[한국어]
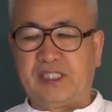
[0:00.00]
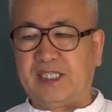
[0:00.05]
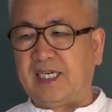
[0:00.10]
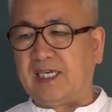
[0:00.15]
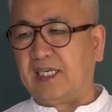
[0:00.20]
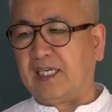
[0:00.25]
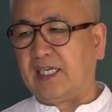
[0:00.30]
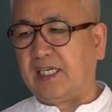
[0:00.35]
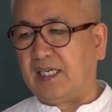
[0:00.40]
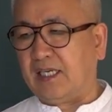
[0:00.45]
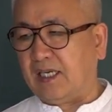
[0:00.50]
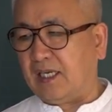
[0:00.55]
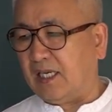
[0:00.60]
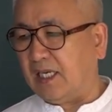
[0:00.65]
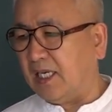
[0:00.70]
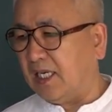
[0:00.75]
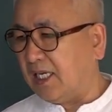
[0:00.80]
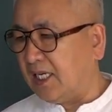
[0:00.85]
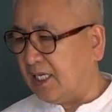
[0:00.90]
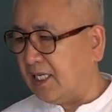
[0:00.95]
짝이
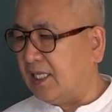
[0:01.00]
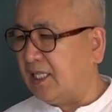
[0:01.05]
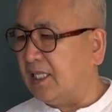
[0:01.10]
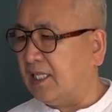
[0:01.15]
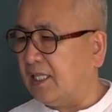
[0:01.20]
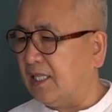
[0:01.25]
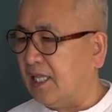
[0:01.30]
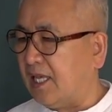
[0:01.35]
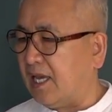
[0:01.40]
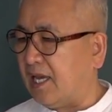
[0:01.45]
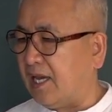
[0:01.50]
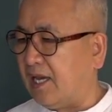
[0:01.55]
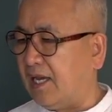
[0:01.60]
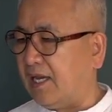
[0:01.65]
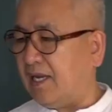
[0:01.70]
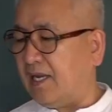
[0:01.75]
있는데,